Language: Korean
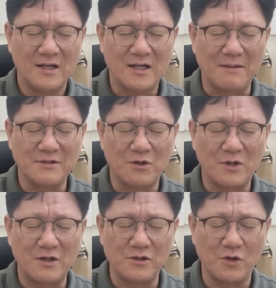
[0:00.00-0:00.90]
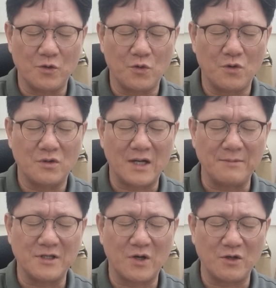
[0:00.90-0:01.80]
감사로 하늘을 열고
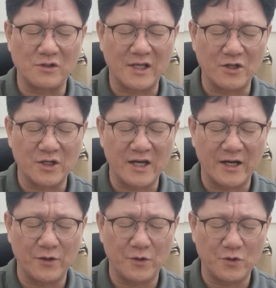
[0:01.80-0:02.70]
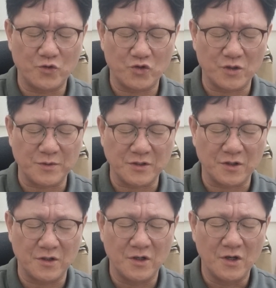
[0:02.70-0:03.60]
감사로 하늘을 다르게 하여
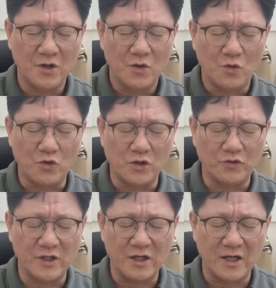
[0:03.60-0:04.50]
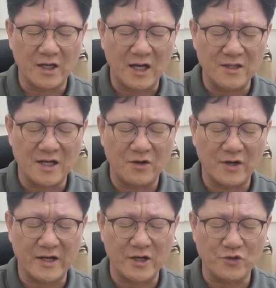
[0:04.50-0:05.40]
주시옵소서. 오늘 우리에게 한날
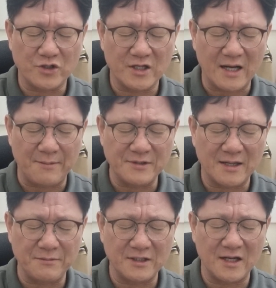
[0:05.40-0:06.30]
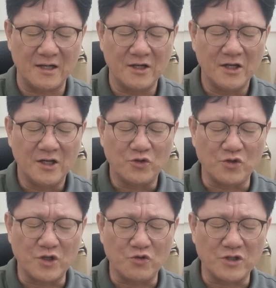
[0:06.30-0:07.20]
허락하여 주시에 감사합니다.
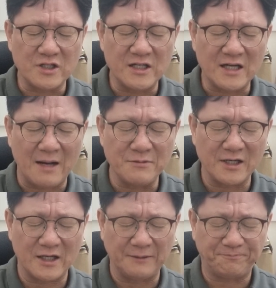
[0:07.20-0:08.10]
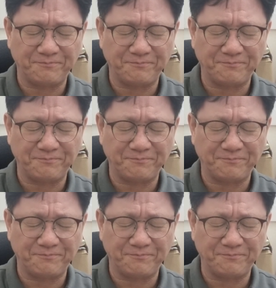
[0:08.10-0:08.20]
주겨주신 이 감사